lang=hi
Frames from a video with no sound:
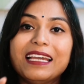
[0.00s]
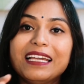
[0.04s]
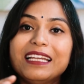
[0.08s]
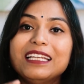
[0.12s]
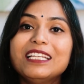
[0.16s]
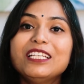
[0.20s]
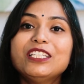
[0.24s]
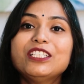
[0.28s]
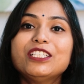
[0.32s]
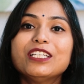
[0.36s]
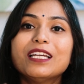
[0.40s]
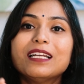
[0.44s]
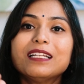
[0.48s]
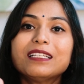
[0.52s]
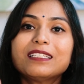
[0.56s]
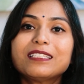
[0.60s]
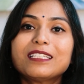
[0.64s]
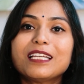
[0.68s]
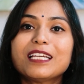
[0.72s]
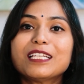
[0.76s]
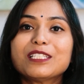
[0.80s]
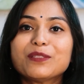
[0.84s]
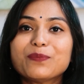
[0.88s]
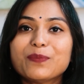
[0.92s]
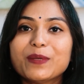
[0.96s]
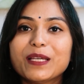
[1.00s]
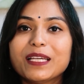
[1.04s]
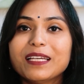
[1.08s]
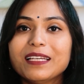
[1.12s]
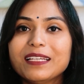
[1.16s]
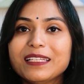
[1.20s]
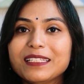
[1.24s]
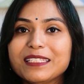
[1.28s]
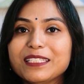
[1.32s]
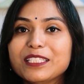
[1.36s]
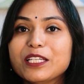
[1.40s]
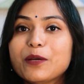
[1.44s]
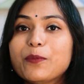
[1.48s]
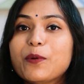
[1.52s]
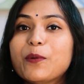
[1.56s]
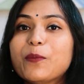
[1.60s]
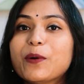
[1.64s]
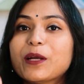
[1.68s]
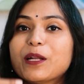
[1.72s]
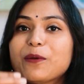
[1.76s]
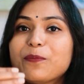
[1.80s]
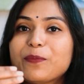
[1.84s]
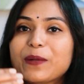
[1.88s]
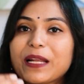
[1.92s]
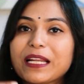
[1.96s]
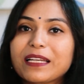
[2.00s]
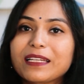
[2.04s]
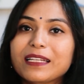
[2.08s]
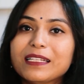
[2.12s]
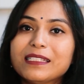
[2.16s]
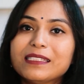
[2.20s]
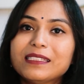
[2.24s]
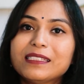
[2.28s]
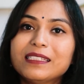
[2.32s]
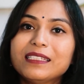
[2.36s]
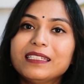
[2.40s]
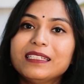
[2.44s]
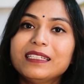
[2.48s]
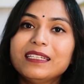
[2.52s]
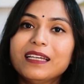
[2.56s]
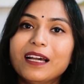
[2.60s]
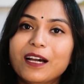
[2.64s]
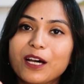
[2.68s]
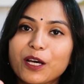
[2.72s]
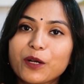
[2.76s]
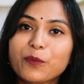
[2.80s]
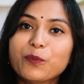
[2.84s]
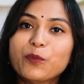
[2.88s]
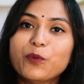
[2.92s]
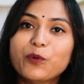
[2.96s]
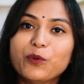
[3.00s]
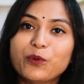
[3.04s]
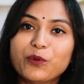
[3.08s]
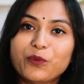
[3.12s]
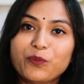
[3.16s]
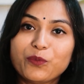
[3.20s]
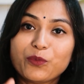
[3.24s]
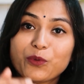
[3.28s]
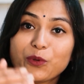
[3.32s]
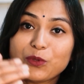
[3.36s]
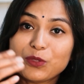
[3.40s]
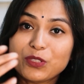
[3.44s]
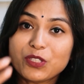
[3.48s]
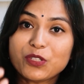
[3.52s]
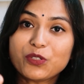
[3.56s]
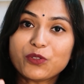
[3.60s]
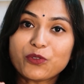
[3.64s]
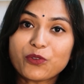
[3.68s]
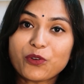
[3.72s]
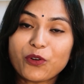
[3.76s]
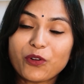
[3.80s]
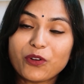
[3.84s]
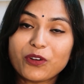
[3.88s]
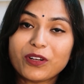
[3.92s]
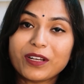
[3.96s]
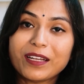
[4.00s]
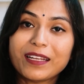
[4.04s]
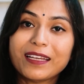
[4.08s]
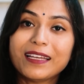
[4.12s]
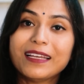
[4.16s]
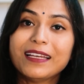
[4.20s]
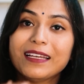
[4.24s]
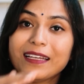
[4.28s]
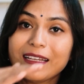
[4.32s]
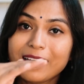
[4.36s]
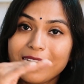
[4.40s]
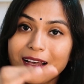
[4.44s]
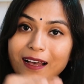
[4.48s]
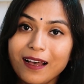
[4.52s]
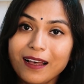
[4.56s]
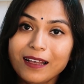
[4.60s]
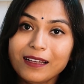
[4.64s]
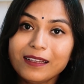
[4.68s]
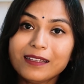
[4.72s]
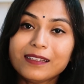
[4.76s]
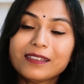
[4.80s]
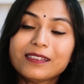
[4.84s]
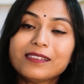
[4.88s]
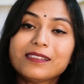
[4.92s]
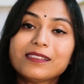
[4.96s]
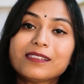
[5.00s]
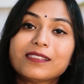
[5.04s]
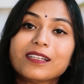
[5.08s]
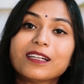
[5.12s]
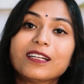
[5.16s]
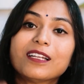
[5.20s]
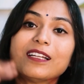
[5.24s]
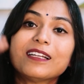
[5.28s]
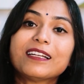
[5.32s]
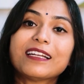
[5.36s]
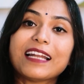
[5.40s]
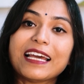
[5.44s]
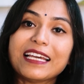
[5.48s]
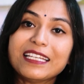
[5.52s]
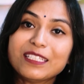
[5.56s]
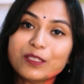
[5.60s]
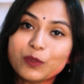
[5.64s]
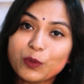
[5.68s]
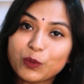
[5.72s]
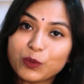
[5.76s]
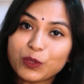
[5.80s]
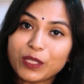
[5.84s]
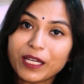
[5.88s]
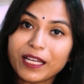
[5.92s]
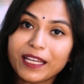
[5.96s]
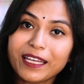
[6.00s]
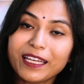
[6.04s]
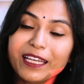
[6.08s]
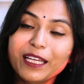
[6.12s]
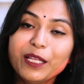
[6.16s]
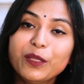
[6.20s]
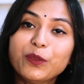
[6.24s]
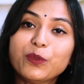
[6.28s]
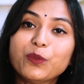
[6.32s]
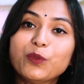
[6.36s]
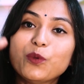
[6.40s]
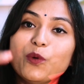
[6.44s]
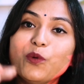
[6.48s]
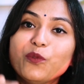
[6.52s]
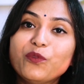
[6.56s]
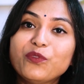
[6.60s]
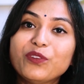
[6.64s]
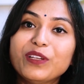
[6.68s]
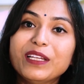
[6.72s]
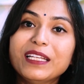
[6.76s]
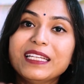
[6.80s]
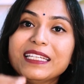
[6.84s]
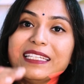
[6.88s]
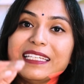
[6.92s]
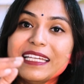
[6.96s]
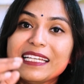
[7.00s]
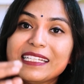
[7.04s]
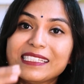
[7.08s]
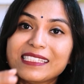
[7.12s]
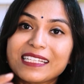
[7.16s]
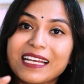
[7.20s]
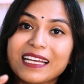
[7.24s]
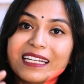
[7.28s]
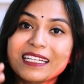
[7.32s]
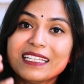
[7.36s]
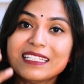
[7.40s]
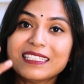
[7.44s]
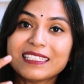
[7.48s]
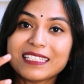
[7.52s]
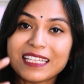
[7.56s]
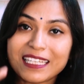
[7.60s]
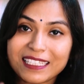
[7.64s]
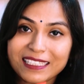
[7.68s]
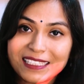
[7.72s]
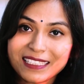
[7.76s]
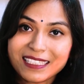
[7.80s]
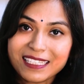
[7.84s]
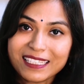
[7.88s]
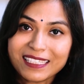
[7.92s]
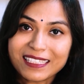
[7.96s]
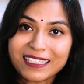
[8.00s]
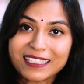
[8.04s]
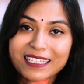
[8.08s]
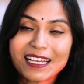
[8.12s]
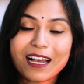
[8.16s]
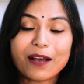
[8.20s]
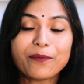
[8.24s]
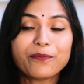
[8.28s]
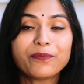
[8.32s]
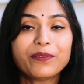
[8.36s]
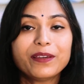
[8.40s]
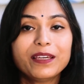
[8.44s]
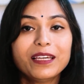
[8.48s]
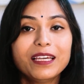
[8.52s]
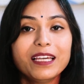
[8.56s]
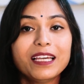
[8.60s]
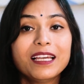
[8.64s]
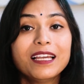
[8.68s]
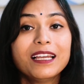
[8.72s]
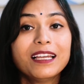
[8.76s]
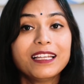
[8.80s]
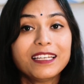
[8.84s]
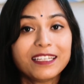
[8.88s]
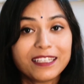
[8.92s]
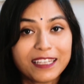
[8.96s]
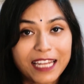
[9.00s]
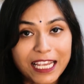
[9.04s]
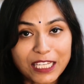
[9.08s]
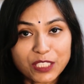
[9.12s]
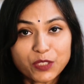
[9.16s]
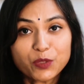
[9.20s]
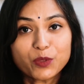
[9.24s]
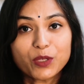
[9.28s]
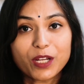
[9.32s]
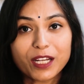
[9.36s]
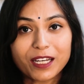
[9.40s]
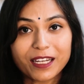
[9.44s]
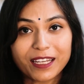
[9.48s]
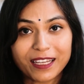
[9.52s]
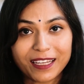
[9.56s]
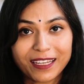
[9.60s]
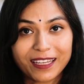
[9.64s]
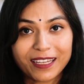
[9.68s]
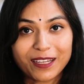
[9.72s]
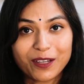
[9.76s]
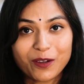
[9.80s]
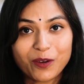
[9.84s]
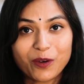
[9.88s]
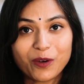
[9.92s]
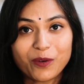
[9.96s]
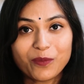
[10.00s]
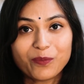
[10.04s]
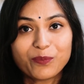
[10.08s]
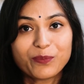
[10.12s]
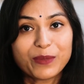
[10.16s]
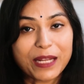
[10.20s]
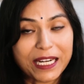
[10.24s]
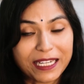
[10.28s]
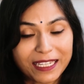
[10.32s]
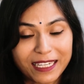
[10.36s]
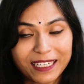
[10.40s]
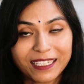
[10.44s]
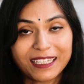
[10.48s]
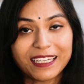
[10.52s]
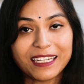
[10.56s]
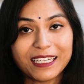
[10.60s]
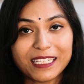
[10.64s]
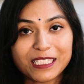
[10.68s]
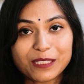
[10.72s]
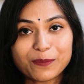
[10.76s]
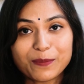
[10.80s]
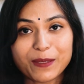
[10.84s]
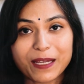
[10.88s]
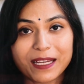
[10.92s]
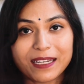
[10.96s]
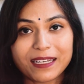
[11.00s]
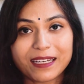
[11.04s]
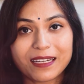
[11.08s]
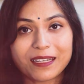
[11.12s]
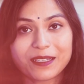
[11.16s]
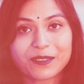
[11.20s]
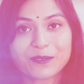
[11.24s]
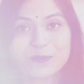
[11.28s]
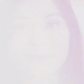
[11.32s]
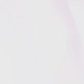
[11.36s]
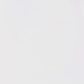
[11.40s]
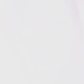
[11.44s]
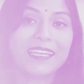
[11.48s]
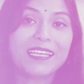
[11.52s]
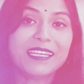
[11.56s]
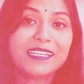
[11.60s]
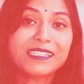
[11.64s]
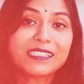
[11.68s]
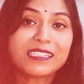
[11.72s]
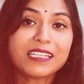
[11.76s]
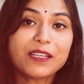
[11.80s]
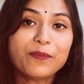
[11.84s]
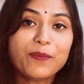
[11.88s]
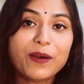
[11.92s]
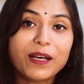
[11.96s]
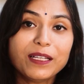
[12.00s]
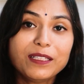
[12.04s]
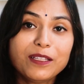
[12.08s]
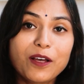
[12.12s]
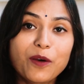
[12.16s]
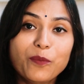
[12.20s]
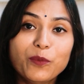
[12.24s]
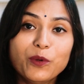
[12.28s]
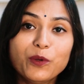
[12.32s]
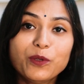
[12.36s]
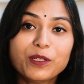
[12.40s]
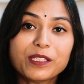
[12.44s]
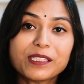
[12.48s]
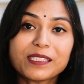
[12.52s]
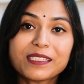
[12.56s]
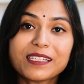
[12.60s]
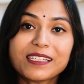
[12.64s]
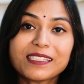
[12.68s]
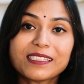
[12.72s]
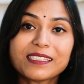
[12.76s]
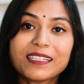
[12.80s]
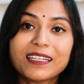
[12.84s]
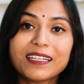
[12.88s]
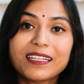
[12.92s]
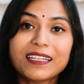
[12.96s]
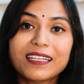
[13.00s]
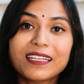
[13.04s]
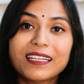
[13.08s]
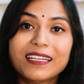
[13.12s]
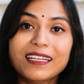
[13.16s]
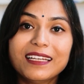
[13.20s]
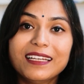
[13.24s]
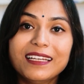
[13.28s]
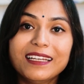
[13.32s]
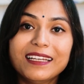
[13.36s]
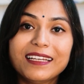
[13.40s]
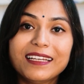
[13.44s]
इनिशियल स्टेज में जब हमारा प्रेगनेंसी हार्मोन प्रोजेस्ट्रॉन का सडन राइज होता है तो फिर ये सारे चेंजेस काफ़ी नेचुरल है प्रेग्नेंट लेडीज में आना इसके बाद हम डिस्कस करेंगे